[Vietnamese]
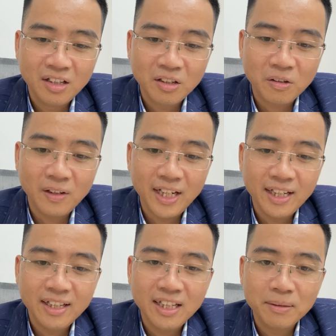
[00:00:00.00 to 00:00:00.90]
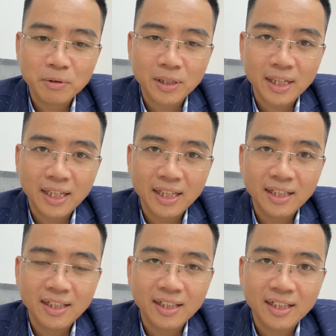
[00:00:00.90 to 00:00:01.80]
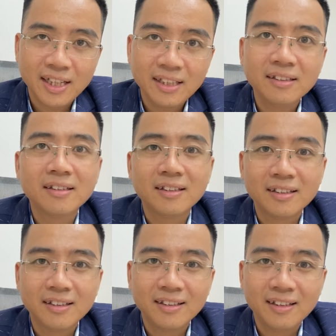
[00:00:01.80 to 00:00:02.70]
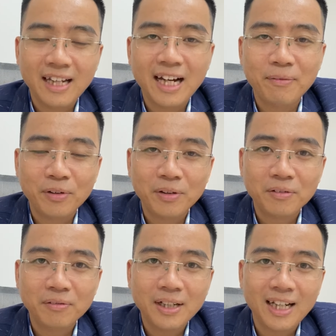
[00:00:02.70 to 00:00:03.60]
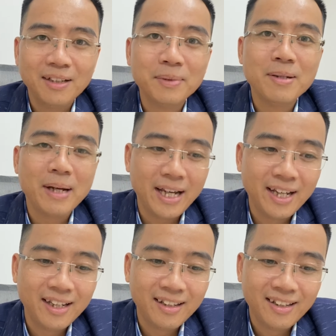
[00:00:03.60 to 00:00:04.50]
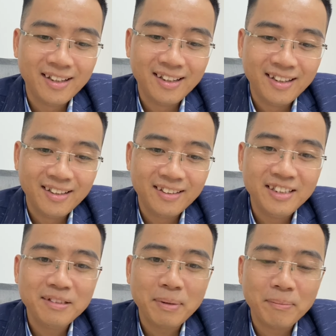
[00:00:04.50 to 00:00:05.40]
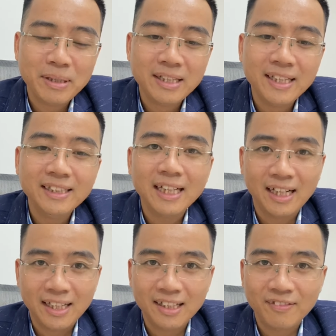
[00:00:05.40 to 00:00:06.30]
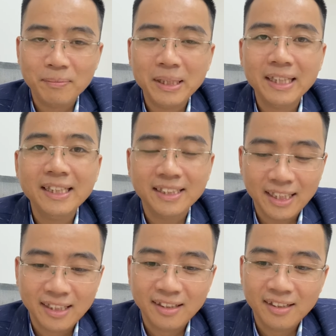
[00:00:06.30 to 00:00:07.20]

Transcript: có lẽ đây là một cái cách thức làm nó cũng khá là mới mẻ thế nhưng mà mình nghĩ rằng và mình tin rằng